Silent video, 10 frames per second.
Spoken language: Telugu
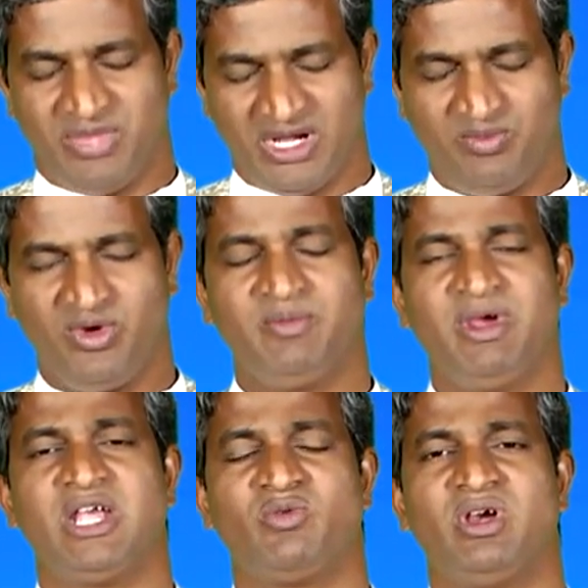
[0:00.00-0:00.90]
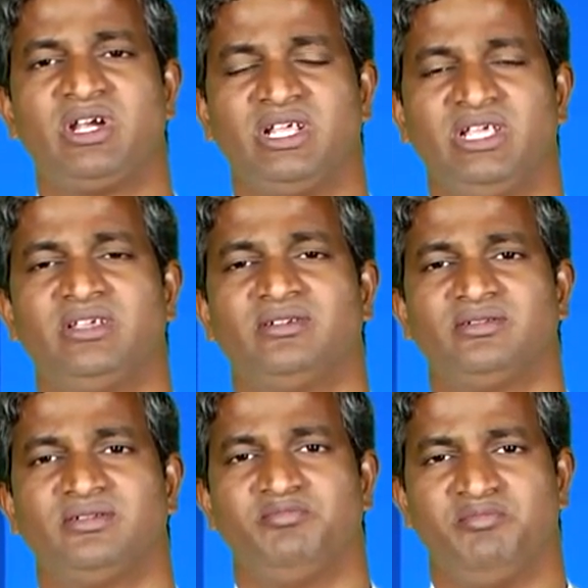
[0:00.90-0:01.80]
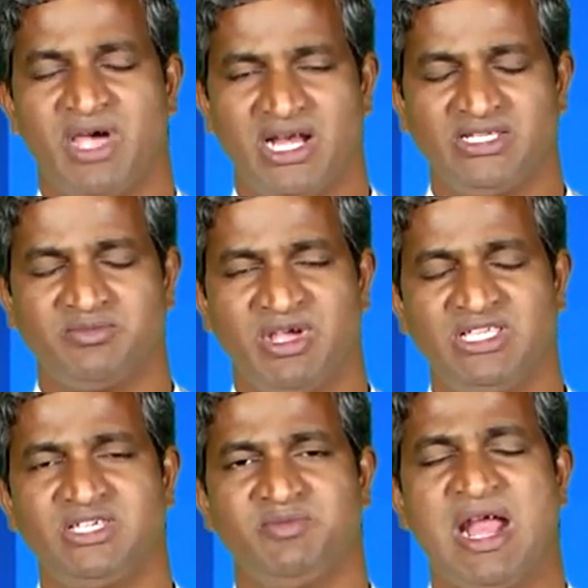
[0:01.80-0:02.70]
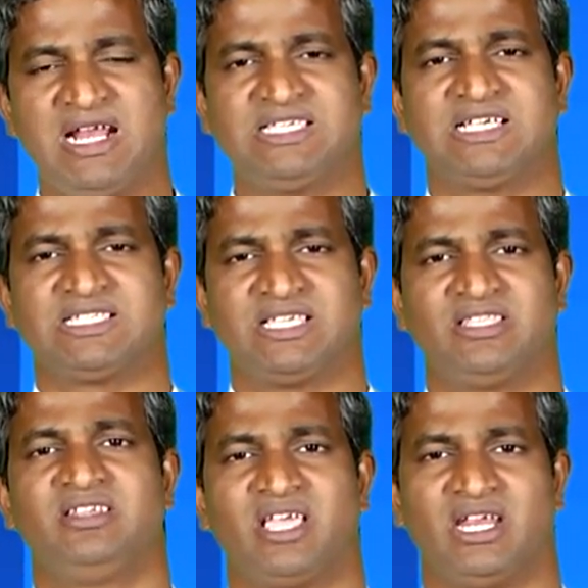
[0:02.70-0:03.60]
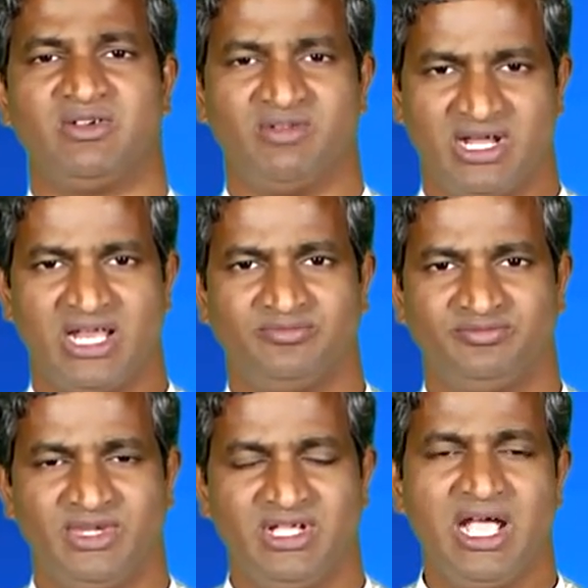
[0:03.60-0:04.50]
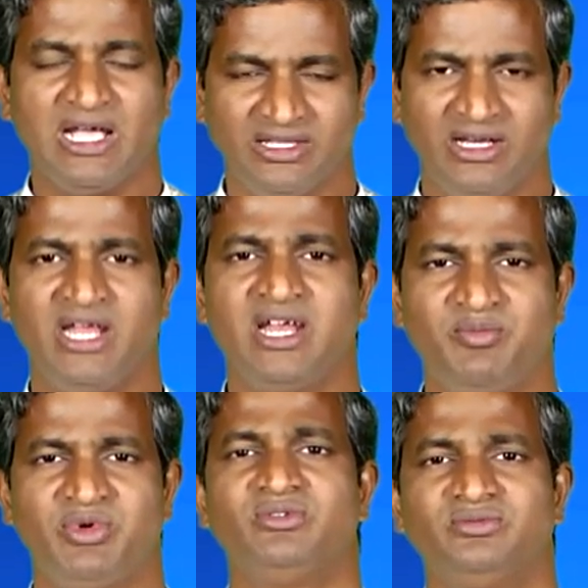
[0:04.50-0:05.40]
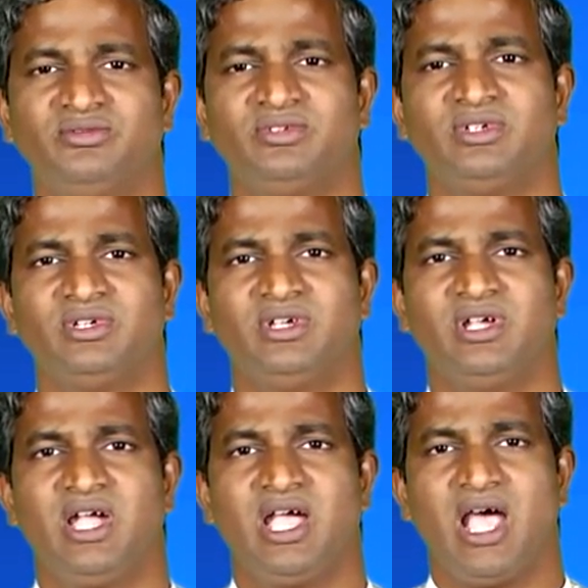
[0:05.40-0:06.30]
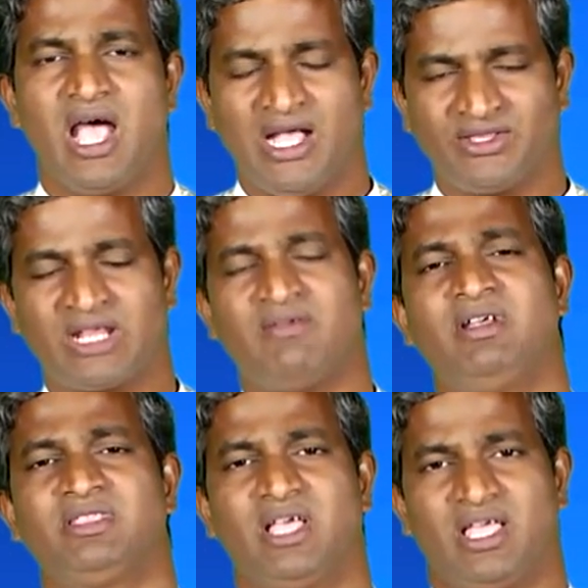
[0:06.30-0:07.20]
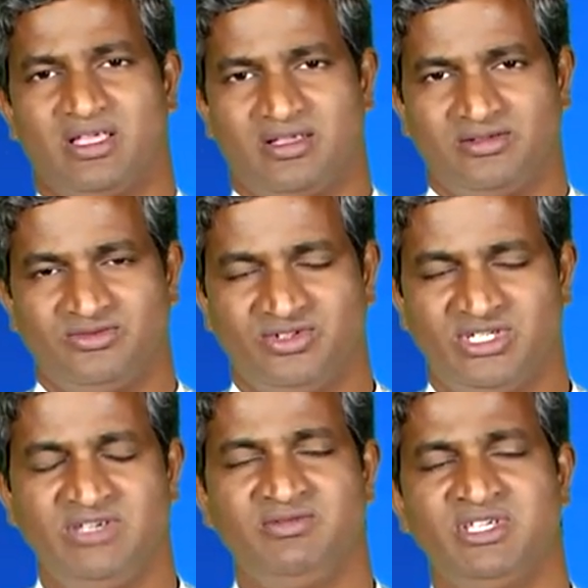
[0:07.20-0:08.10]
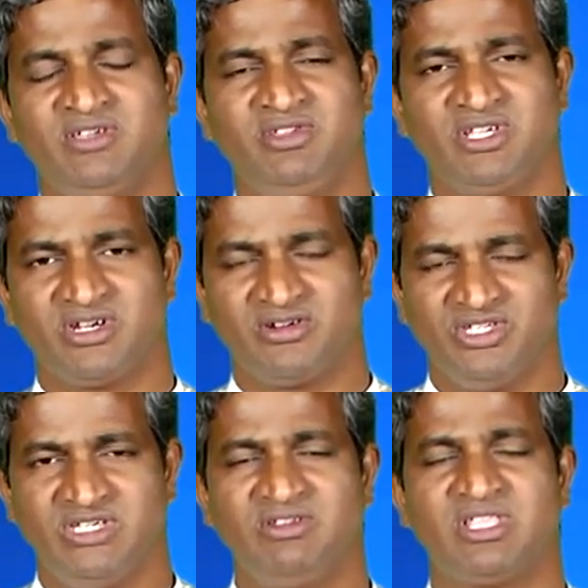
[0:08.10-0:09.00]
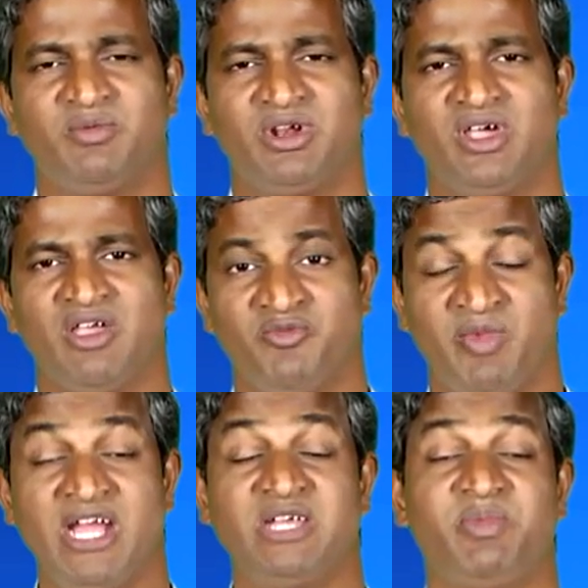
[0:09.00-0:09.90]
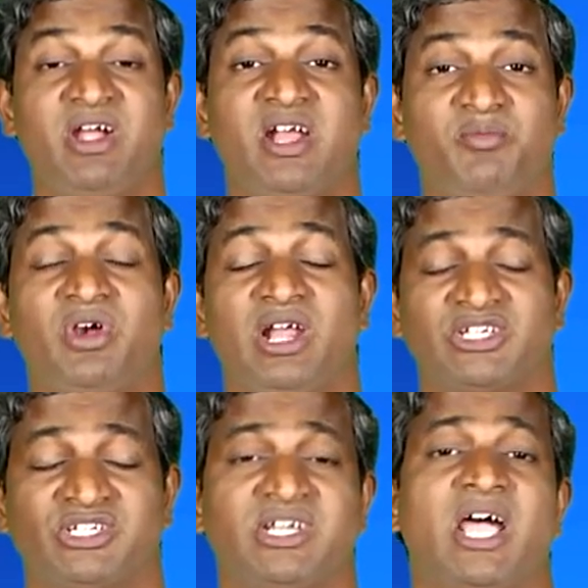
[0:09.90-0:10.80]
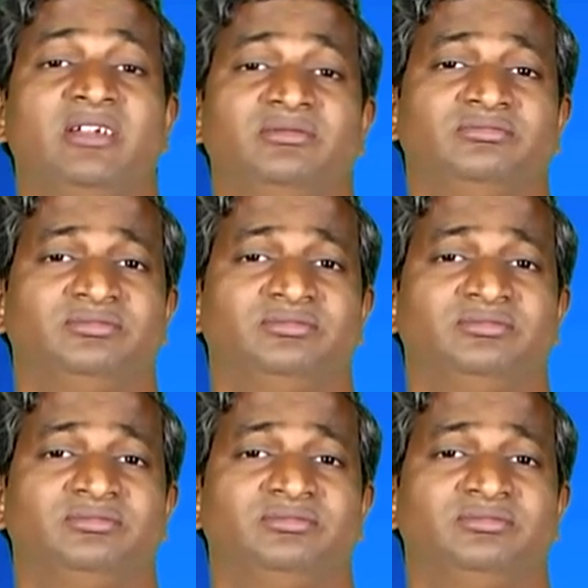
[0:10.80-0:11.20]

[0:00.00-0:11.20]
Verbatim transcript: పరిపూర్ణమైనటువంటి మానసి మంచి మానసిక స్థితిని కలిగి ఉండాలి అది లేనప్పుడు ఆ తర్వాత జీ జీవించేటటువంటి జీవితంలో అవి బయటపడినప్పుడు లక్షణాలు